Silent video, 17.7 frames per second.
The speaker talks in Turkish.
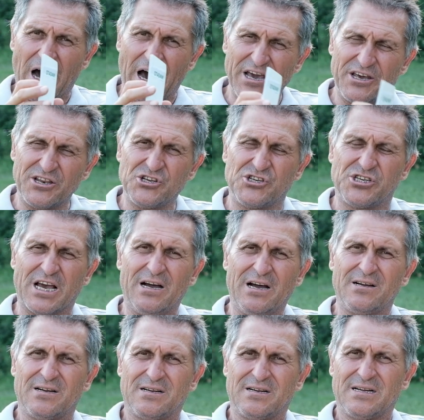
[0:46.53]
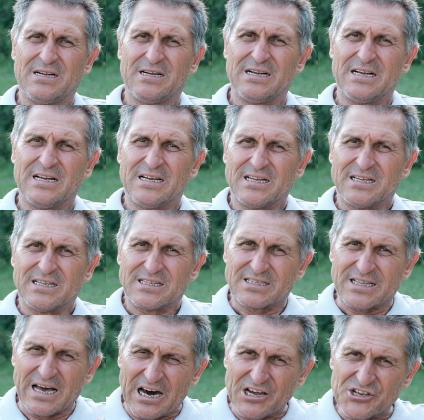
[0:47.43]
ayrıca
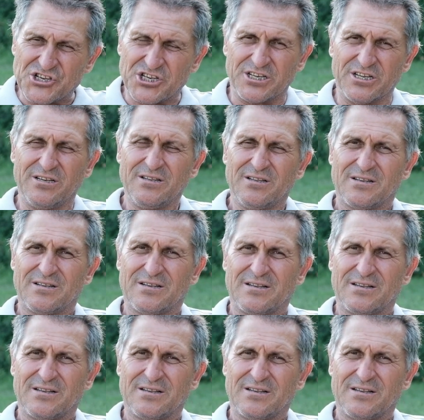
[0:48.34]
tarçının